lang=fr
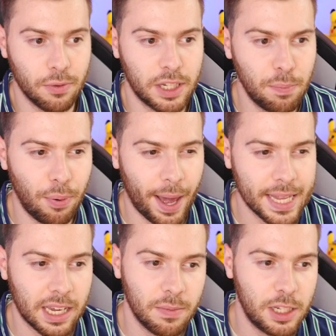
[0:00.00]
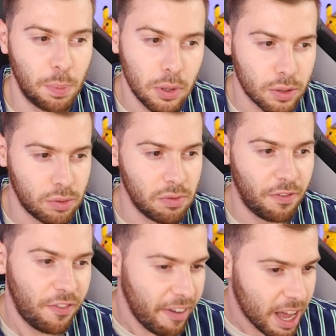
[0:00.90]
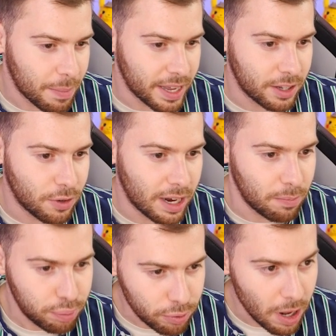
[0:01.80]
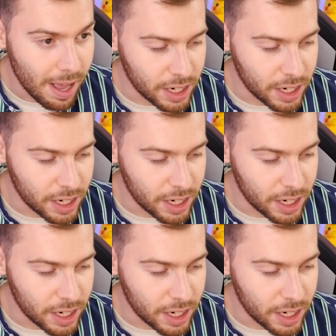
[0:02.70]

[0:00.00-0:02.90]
Donc il pourrait être un petit peu dans une ferme avec de la boue.